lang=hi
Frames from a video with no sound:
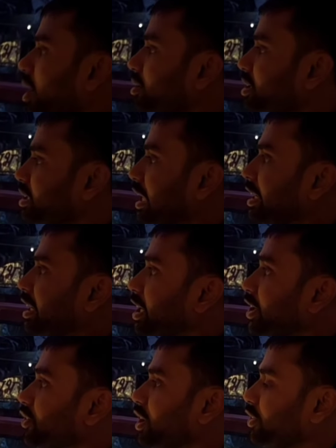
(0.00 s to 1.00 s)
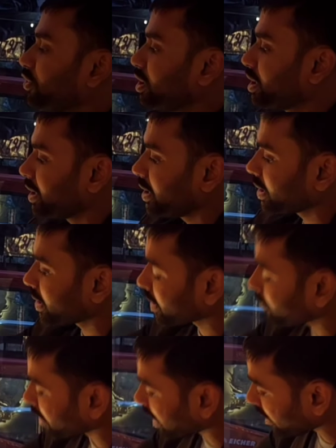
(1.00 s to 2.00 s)
डिजाइनिंग की सीएनसी थ्री करके
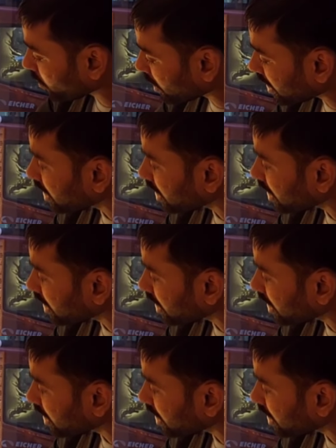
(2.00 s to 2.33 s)
बनाया हुआ